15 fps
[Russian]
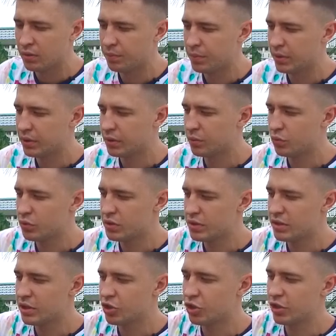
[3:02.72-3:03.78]
Поэтому
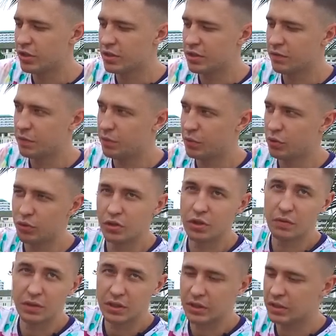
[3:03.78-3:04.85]
здесь даже если вы придете не
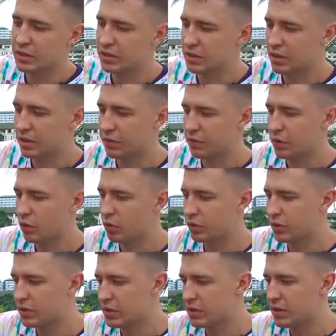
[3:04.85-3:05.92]
в этот ресторан, а в
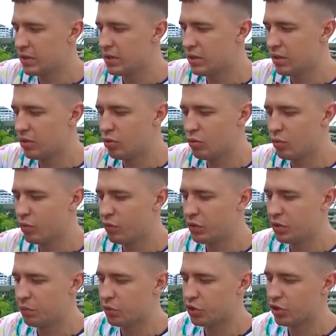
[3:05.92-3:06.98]
какой-то соседний, я думаю, вы
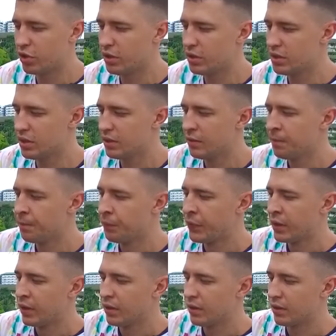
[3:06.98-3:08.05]
не пожалеете.
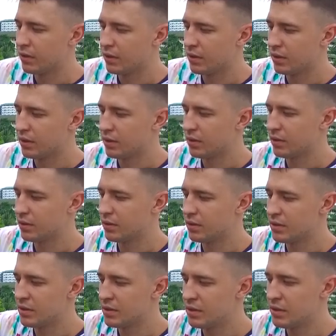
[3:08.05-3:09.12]
А,
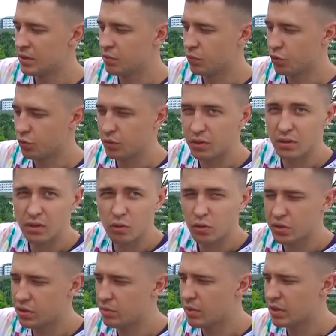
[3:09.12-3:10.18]
здесь, может быть,
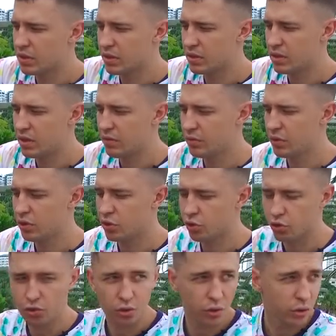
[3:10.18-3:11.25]
находится рыбацкая деревня или
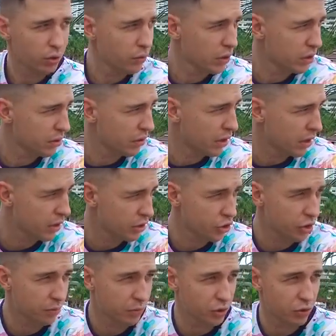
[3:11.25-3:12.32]
еще что-то. Но вот
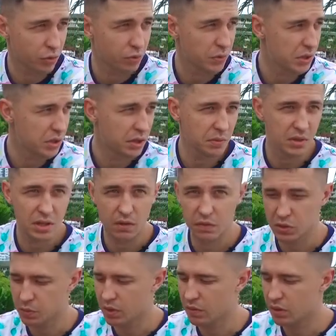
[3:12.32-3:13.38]
рядышком даже вот мы сидим,
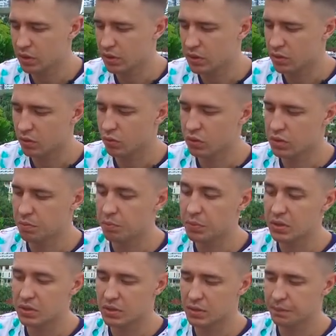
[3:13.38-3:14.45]
слева-справа от нас находятся
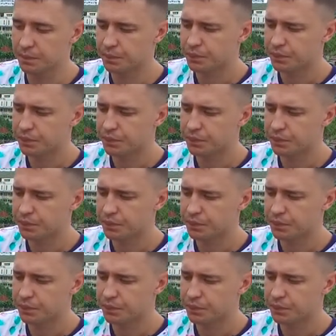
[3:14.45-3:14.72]
пирсы.